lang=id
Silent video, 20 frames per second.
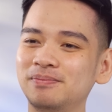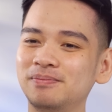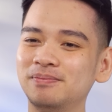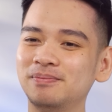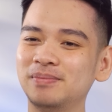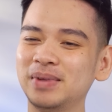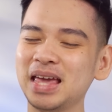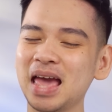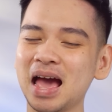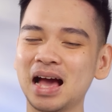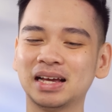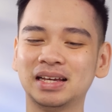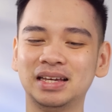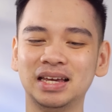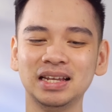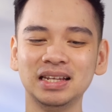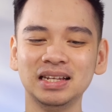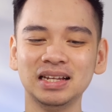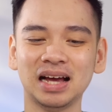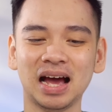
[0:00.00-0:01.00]

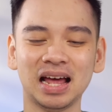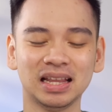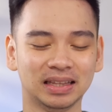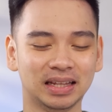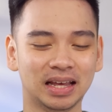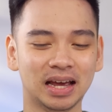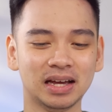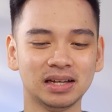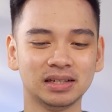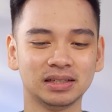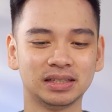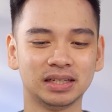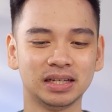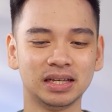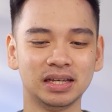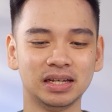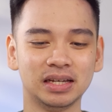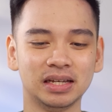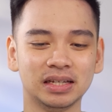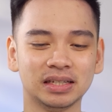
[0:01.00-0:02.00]
meyakinkan ya
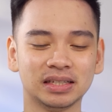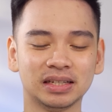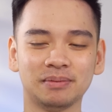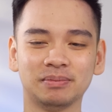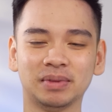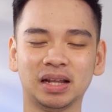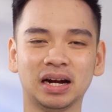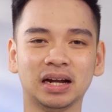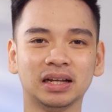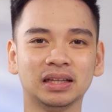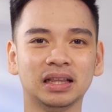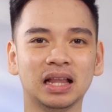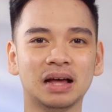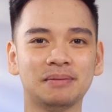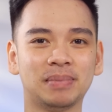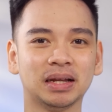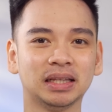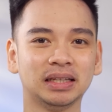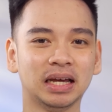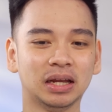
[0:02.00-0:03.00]
si Snapdragon
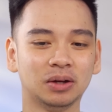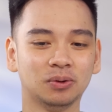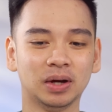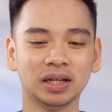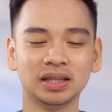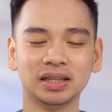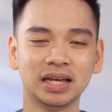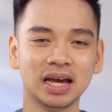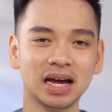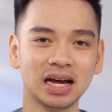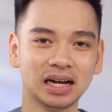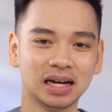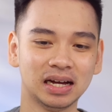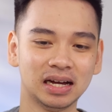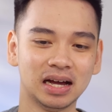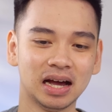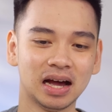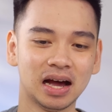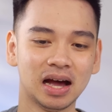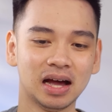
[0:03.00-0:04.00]
8 Gen 1 dia
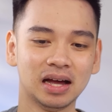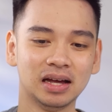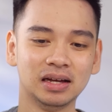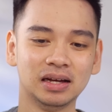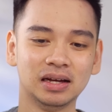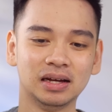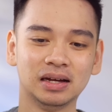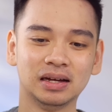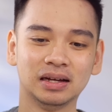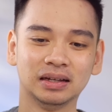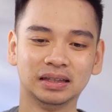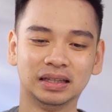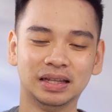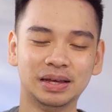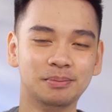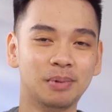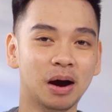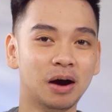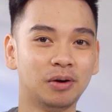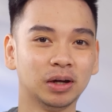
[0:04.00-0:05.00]
enggak
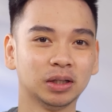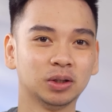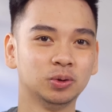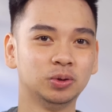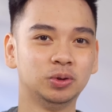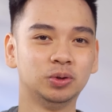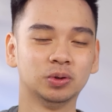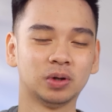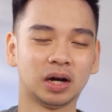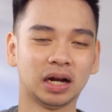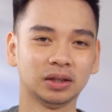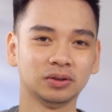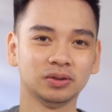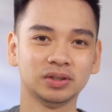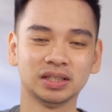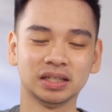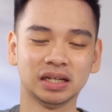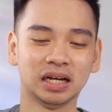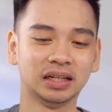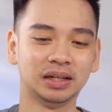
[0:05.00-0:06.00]
di bawah 700
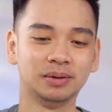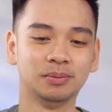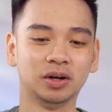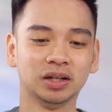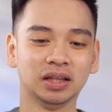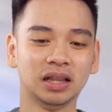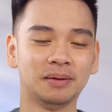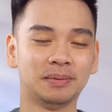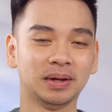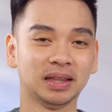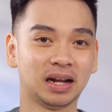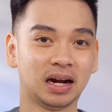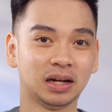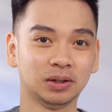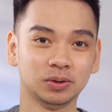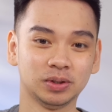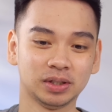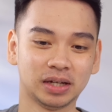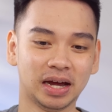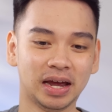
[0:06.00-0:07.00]
nggak di bawah
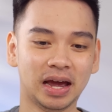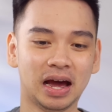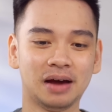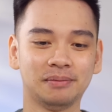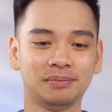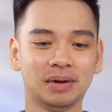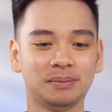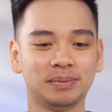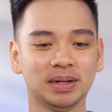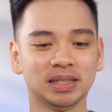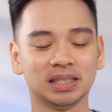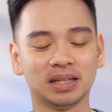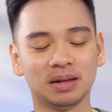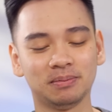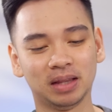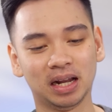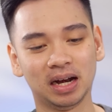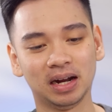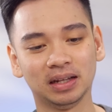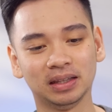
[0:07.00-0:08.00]
800 kayak HP-HP
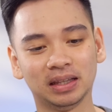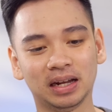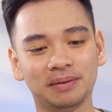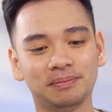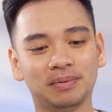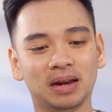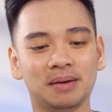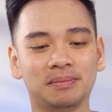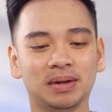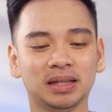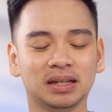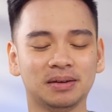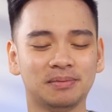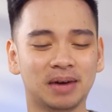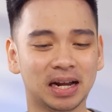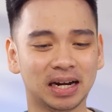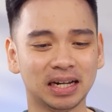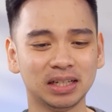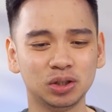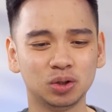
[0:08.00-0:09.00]
Snapdragon 8
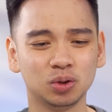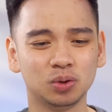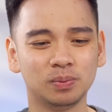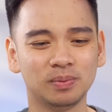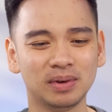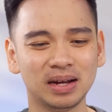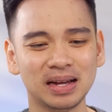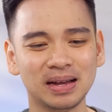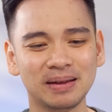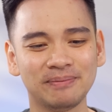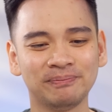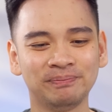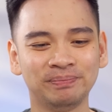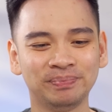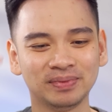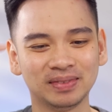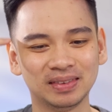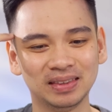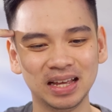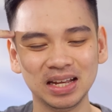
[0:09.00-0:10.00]
kemarin cuma
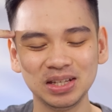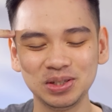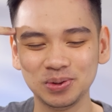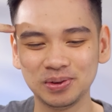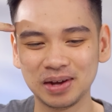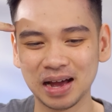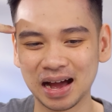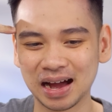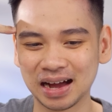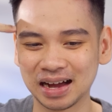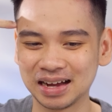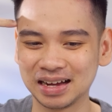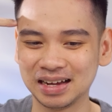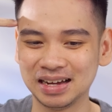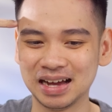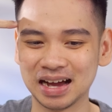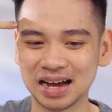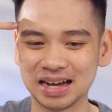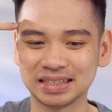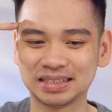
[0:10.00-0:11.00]
dia juga
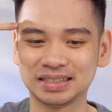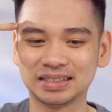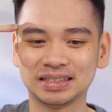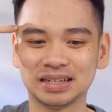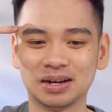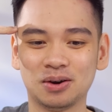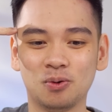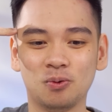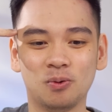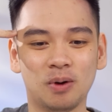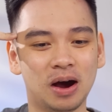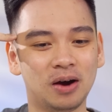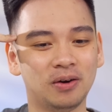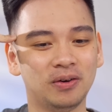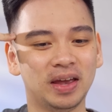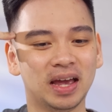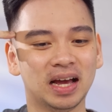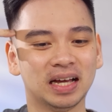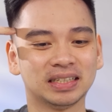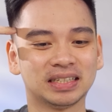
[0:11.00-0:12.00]
nggak sewow
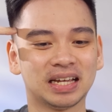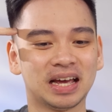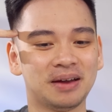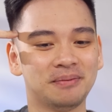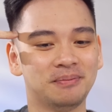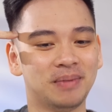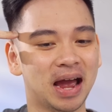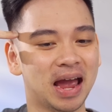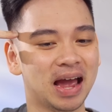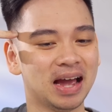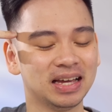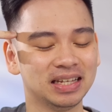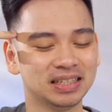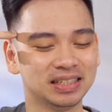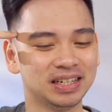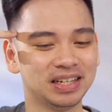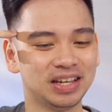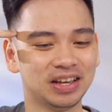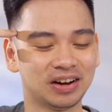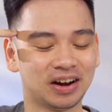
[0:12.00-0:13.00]
yang saya bayangin
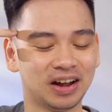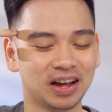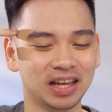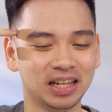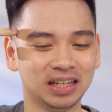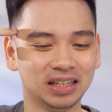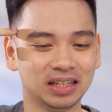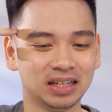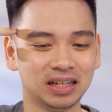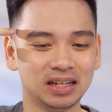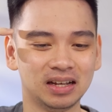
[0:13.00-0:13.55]
sih kirain